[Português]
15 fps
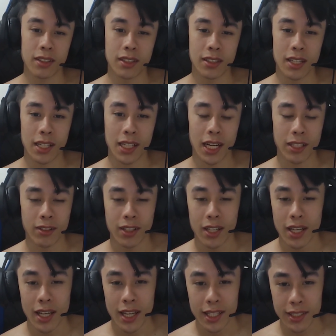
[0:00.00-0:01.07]
Tá ligado?
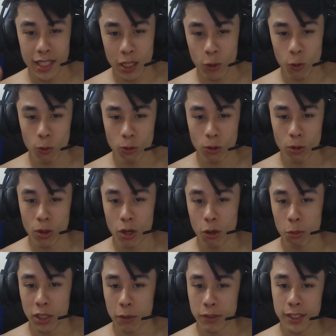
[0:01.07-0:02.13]
E segundo,
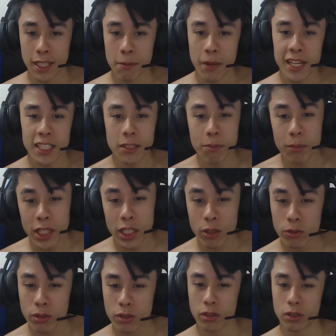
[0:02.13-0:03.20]
que você tem mais
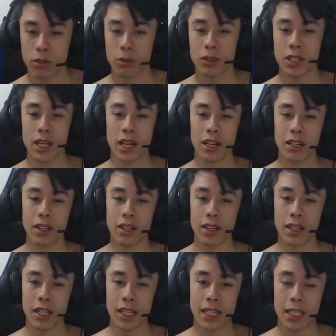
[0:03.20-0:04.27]
minions do que ele.
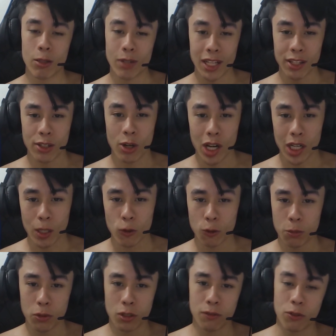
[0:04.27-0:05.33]
Então na troca, os
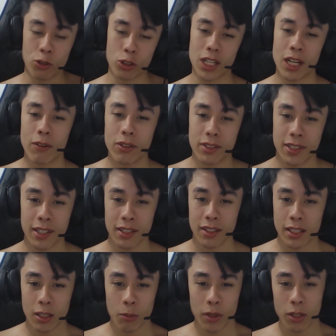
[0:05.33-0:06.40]
minions vão ajudar você.
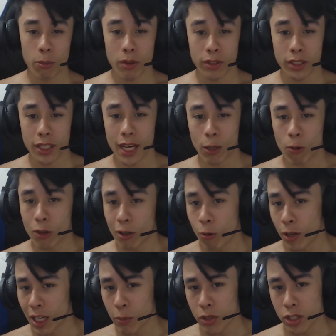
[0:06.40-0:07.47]
Então, mano, pra você pegar
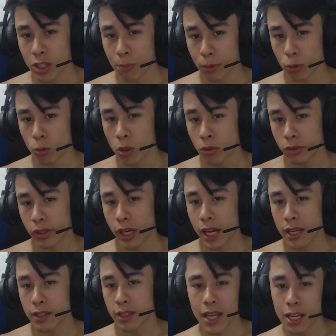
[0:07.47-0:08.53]
qualquer é matchup do 1 ao
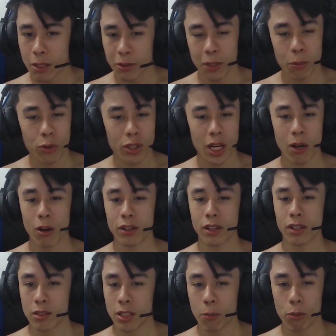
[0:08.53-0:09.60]
3, é só você puxar a rota.
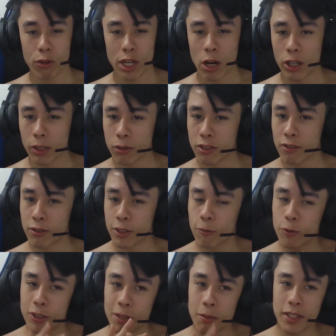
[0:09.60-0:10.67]
Você puxa a rota, você,
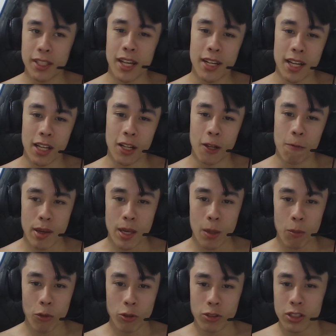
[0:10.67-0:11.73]
você vai mandar nela. E
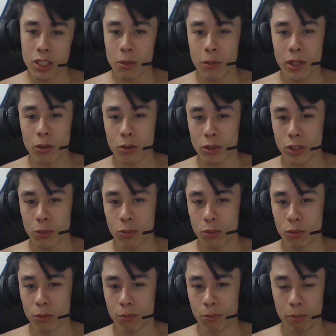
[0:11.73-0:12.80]
muitos inimigos,
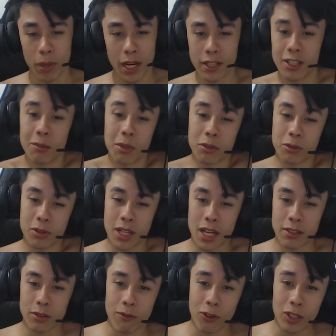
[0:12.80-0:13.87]
tipo, três inimigos no
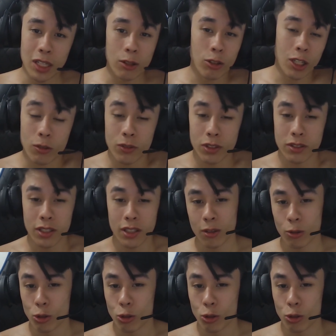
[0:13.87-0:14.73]
caso, vão querer trocar com você.